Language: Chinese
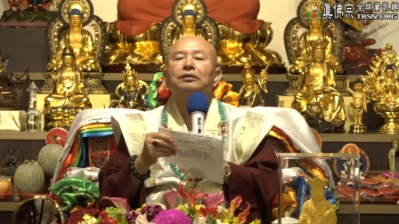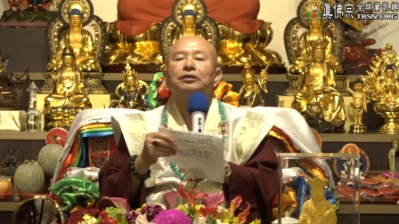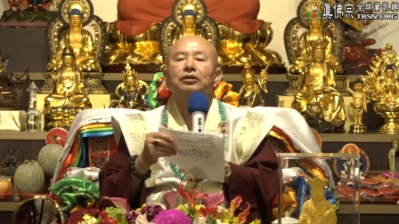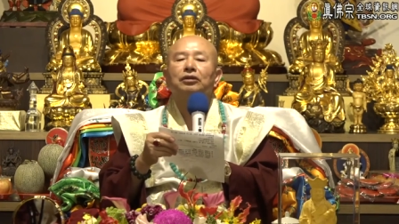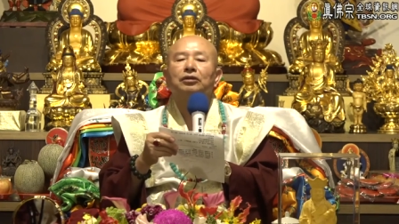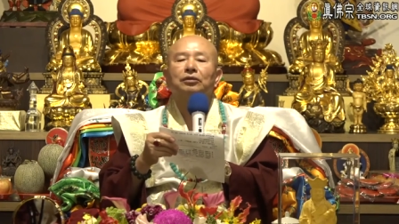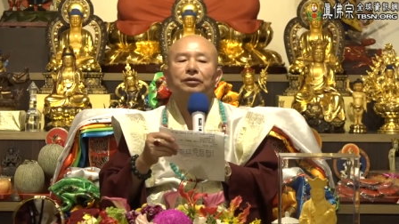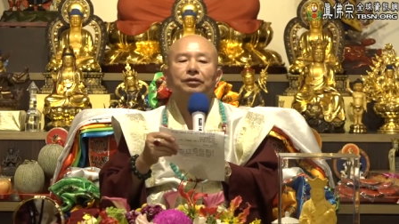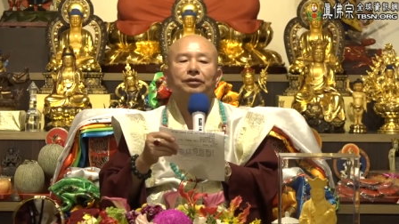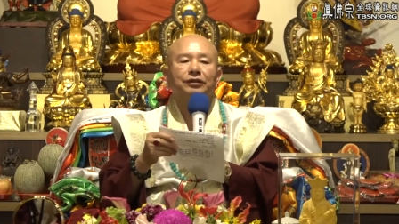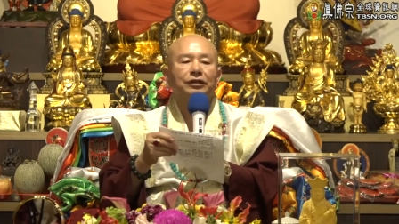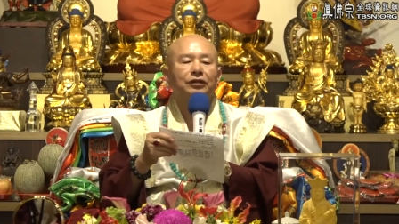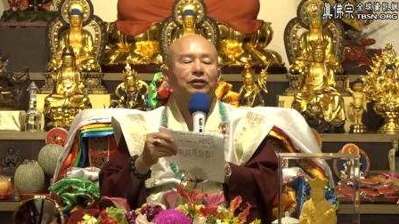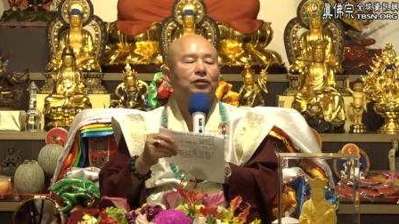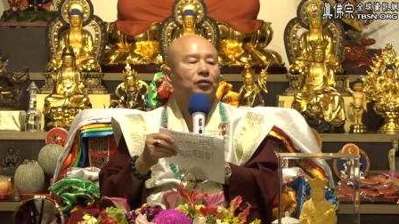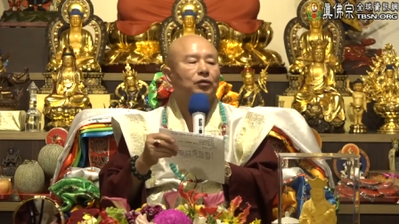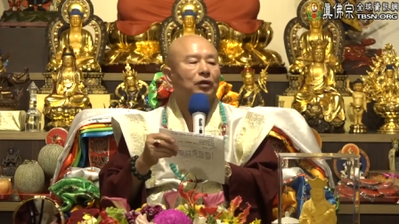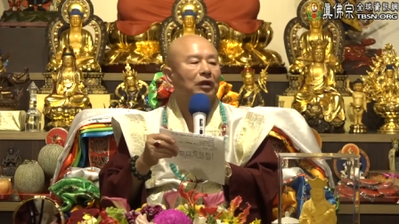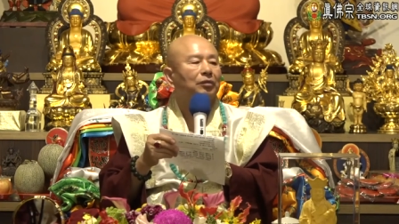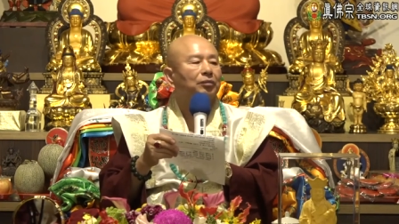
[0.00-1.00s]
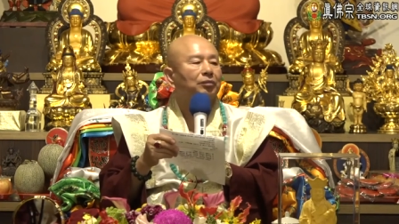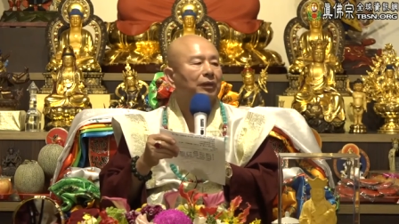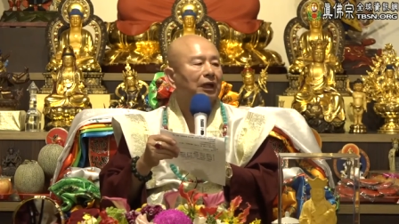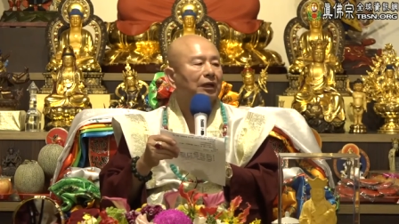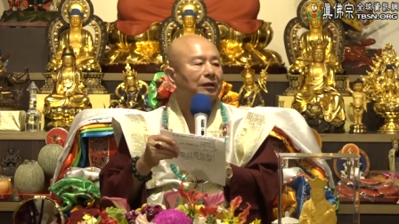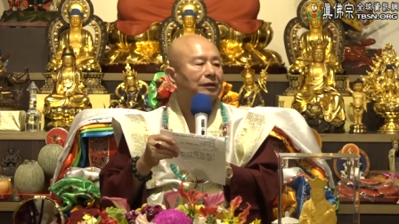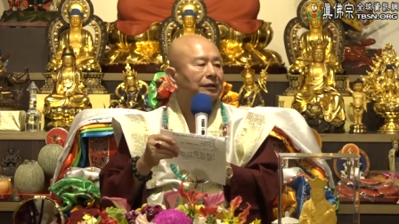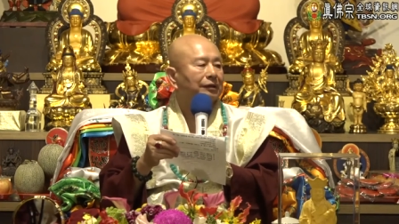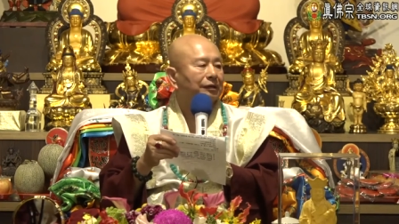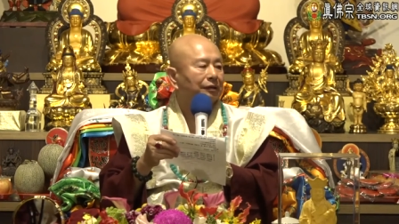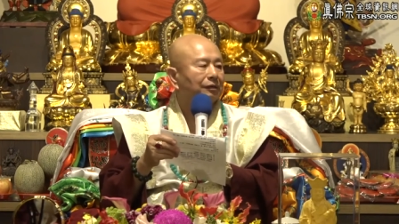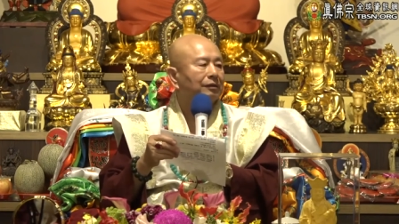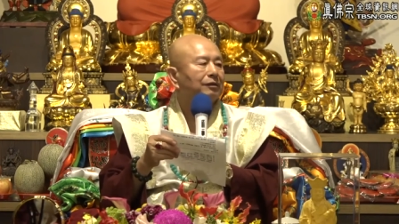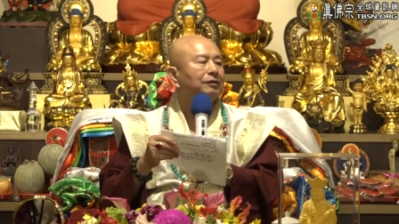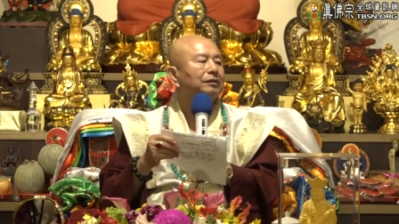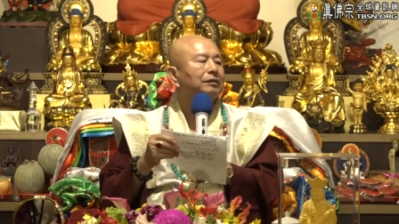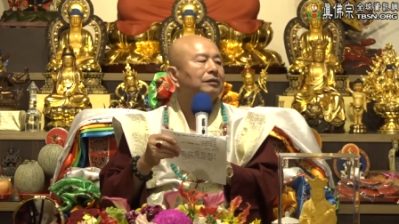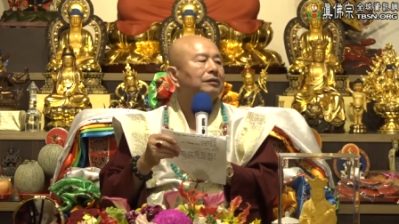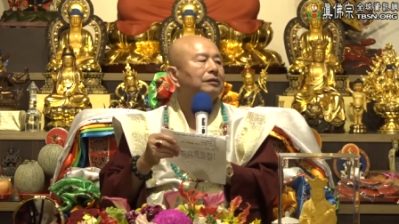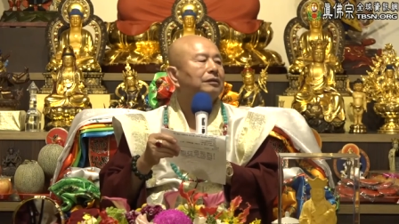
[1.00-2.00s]
就有金光把你
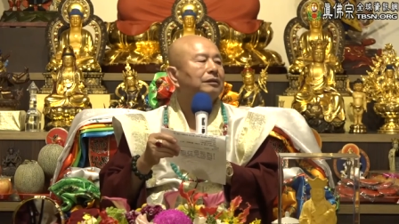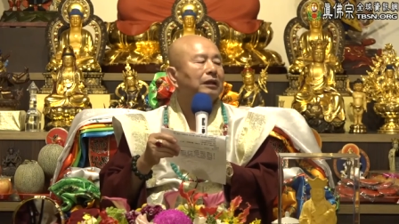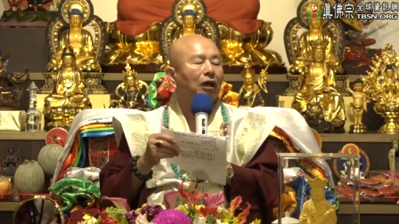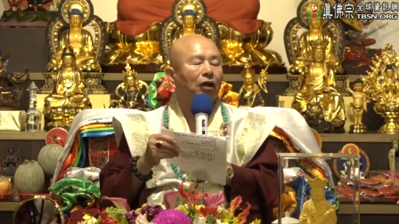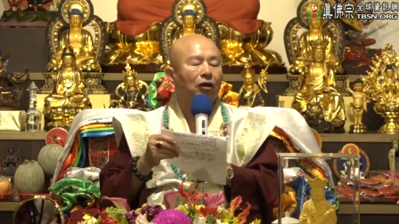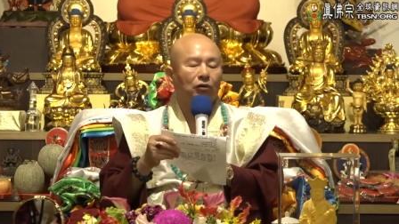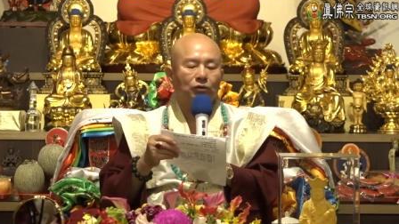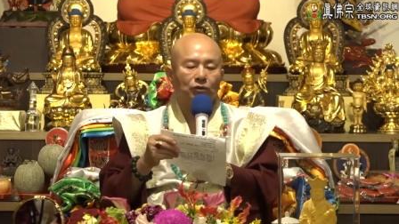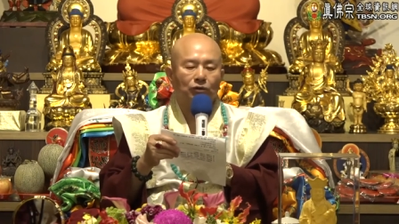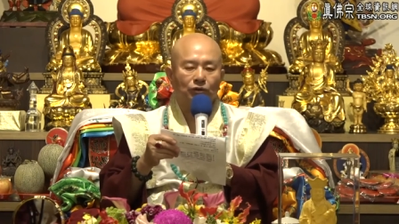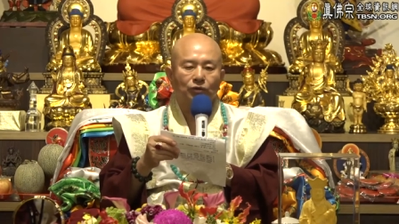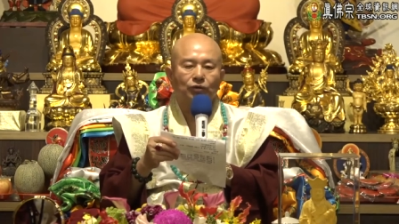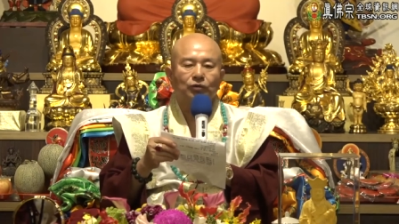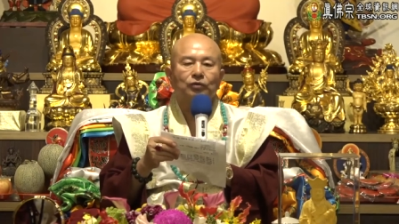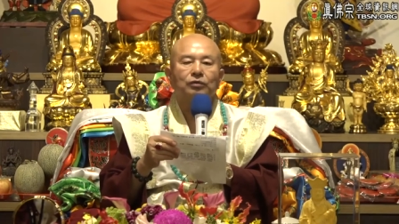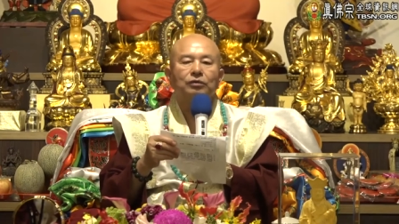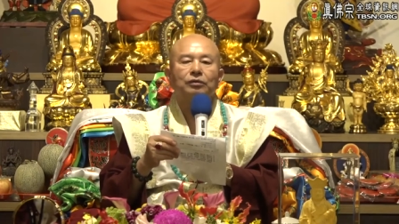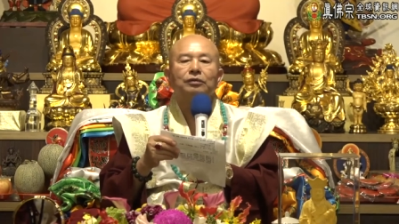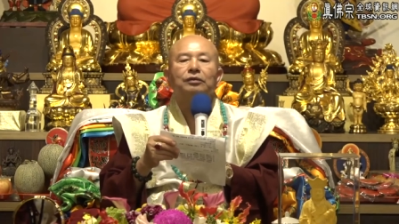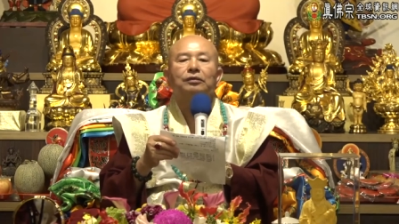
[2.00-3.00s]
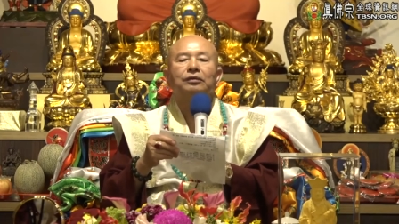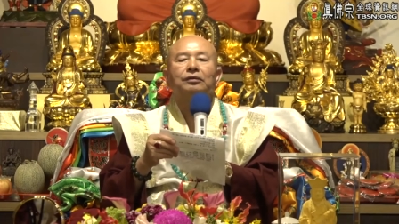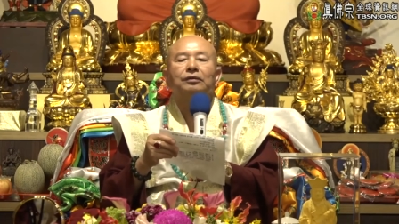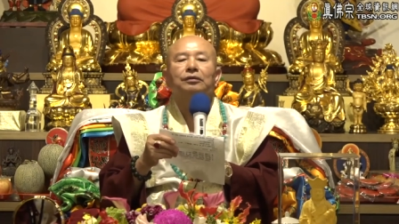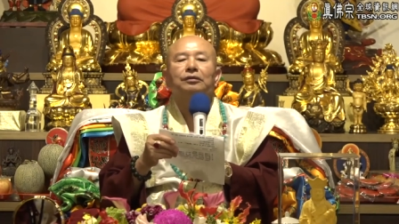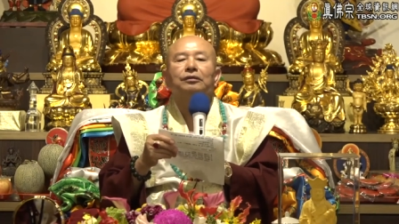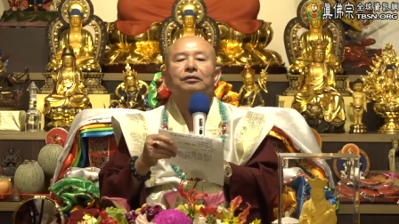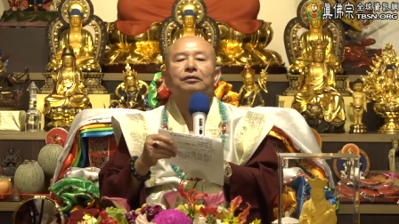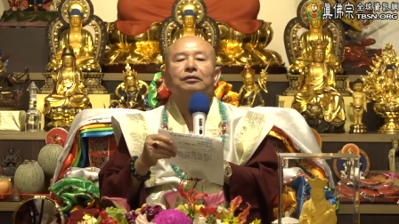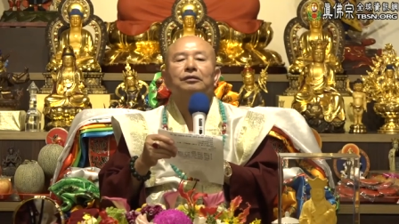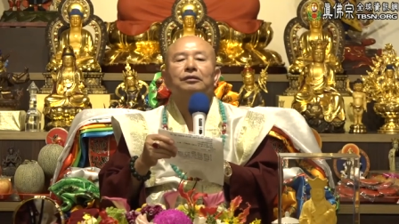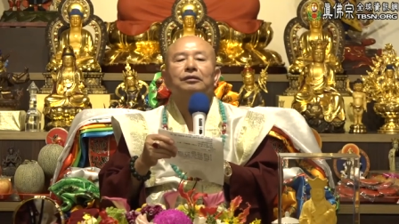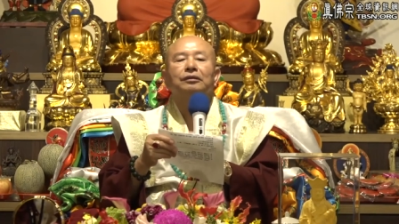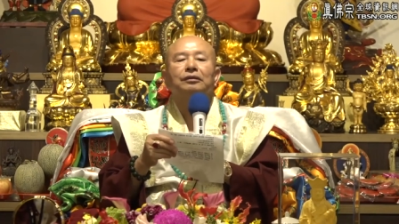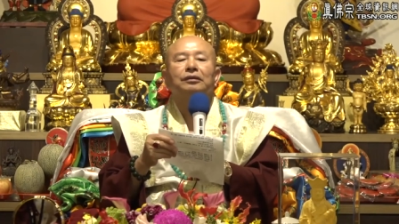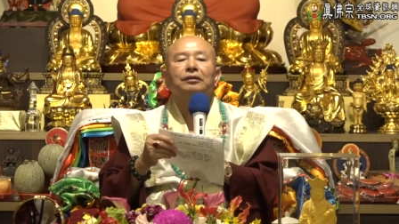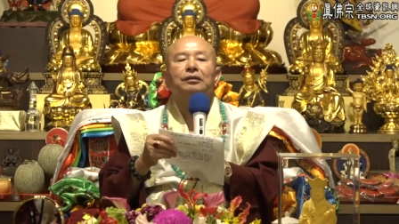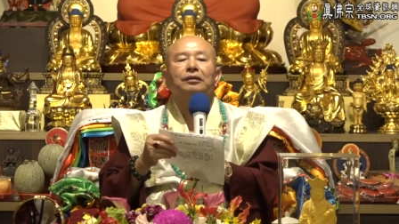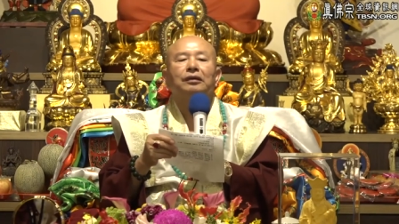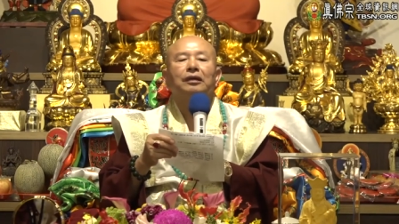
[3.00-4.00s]
套住
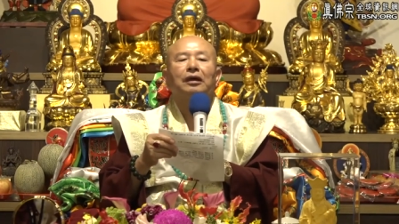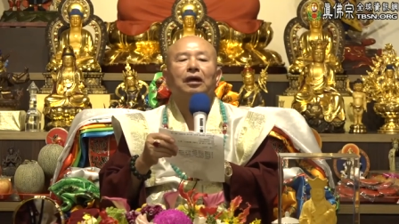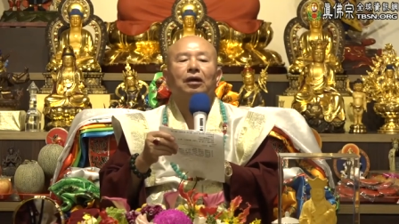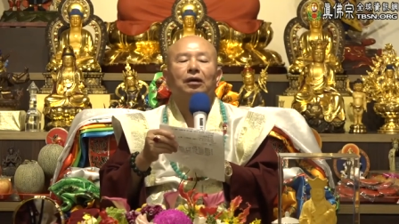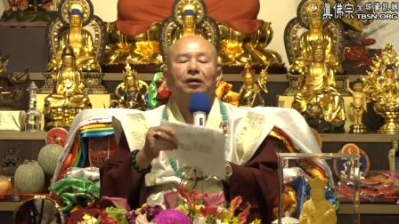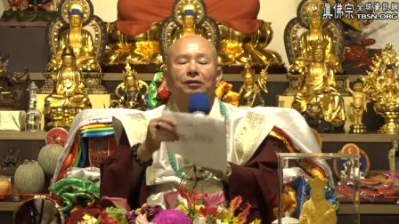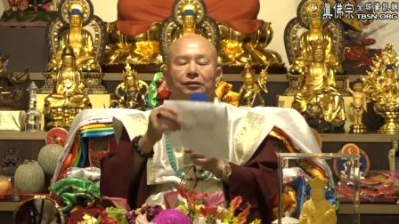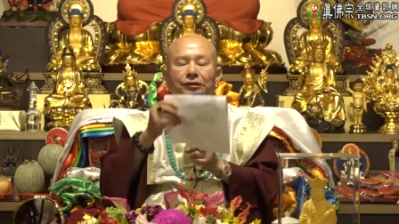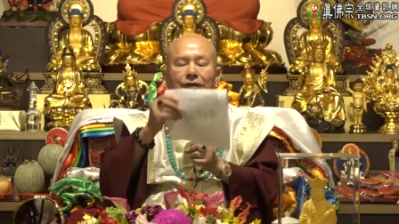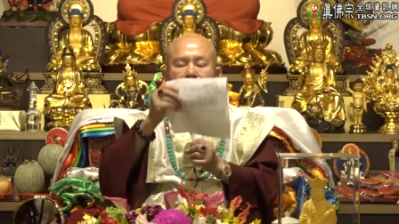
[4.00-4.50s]
啊，